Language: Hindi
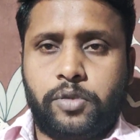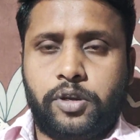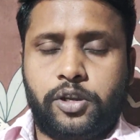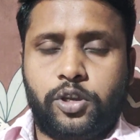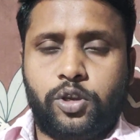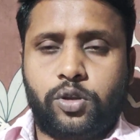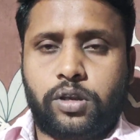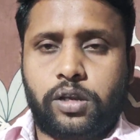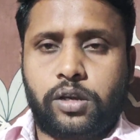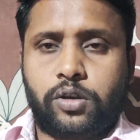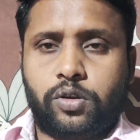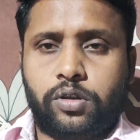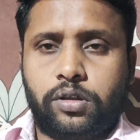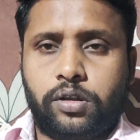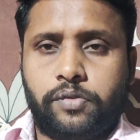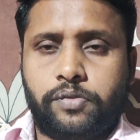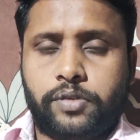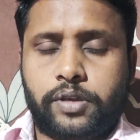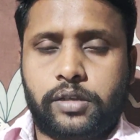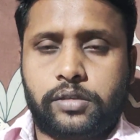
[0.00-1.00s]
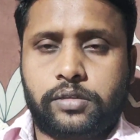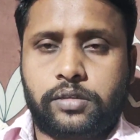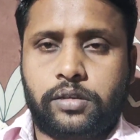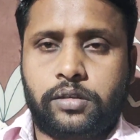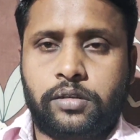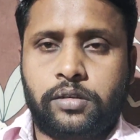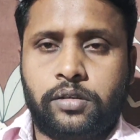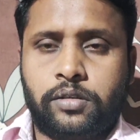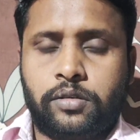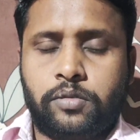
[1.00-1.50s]
वीडियो का
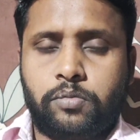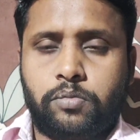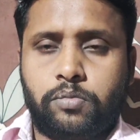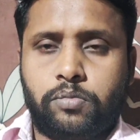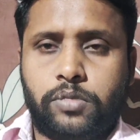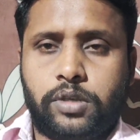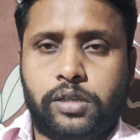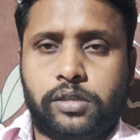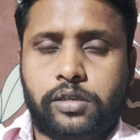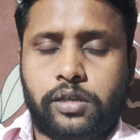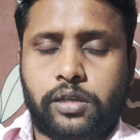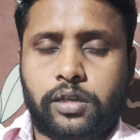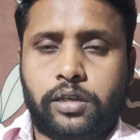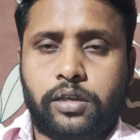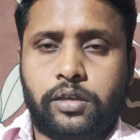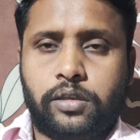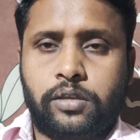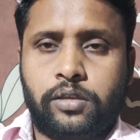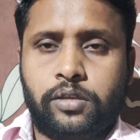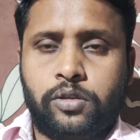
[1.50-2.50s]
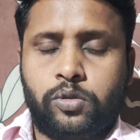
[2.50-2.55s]
नोटिफिकेशन मिल सके